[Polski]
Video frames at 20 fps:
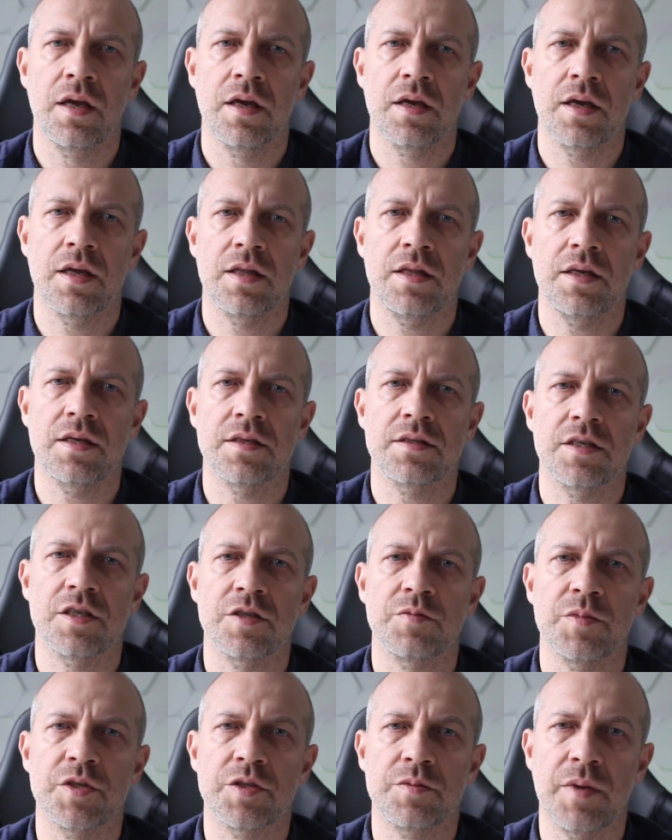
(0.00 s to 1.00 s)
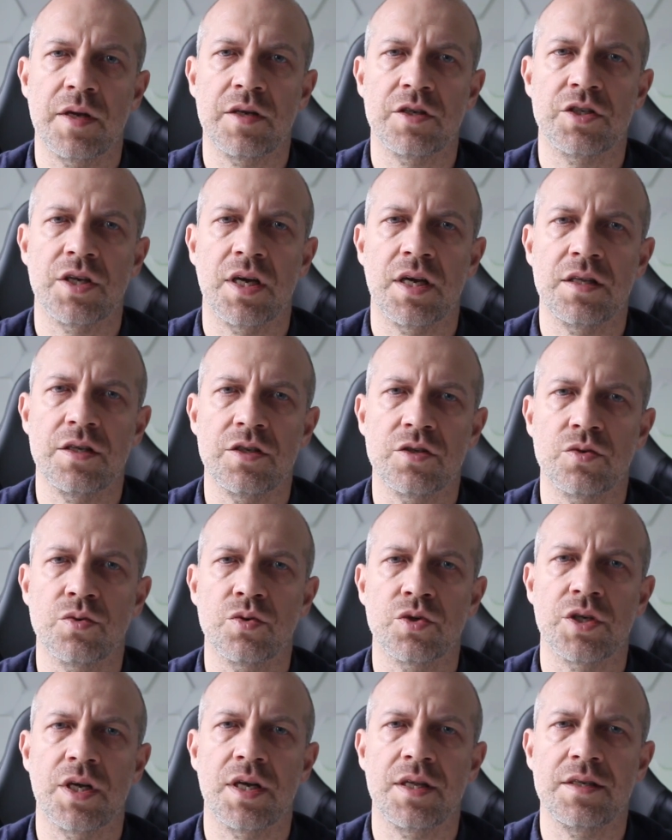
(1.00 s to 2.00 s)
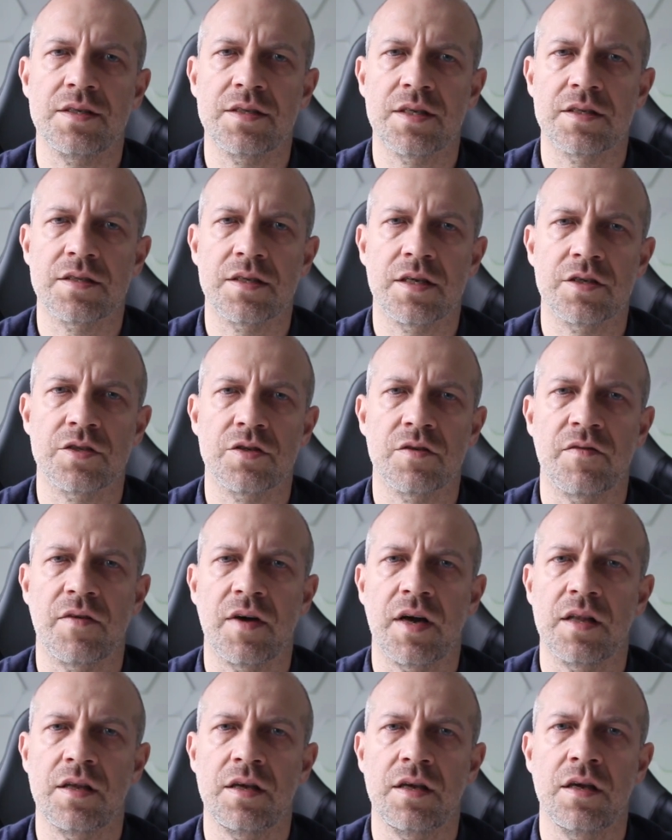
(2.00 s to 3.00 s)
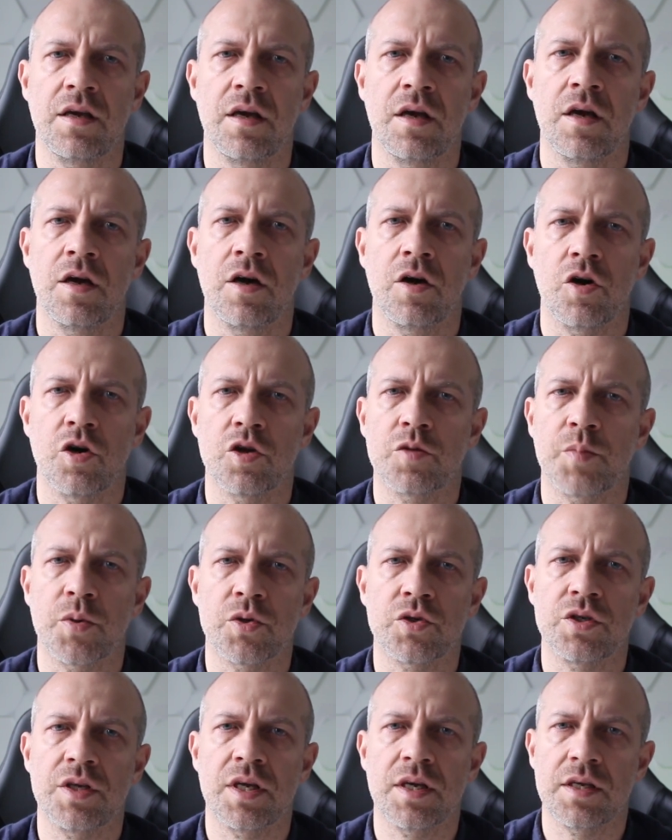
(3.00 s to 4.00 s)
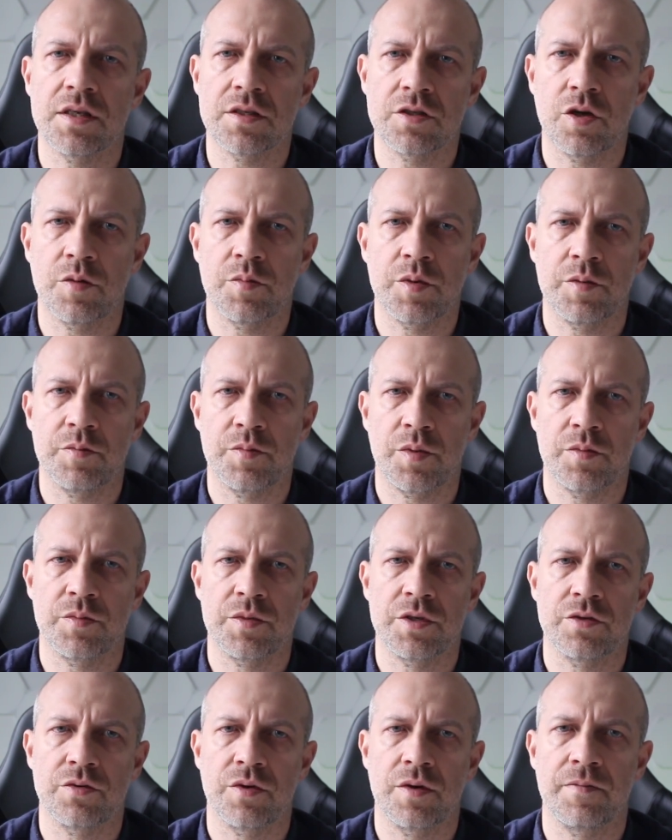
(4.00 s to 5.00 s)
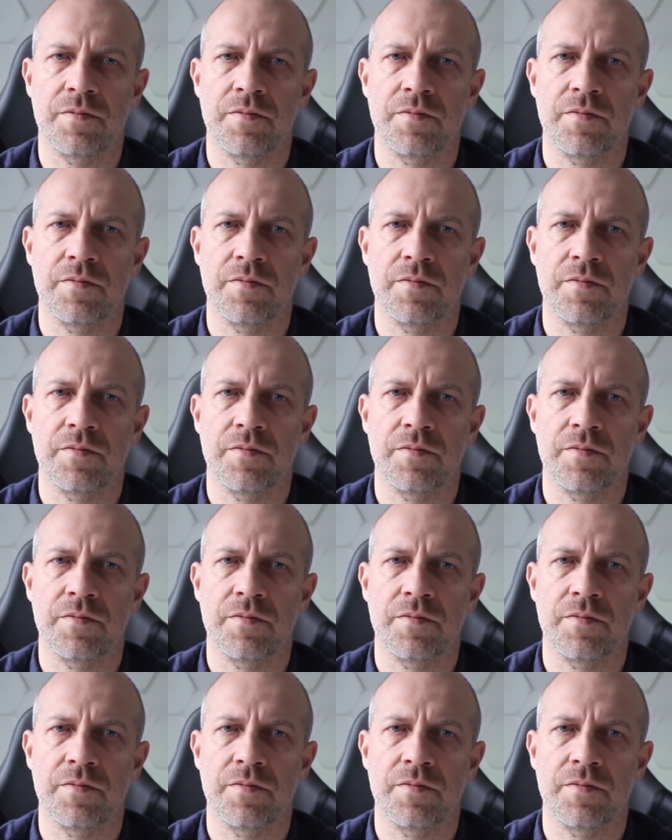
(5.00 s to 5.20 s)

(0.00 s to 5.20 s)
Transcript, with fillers: Kiedy jesteśmy zmęczeni, znużeni, zestresowani, odpoczynek jest dobrym pomysłem.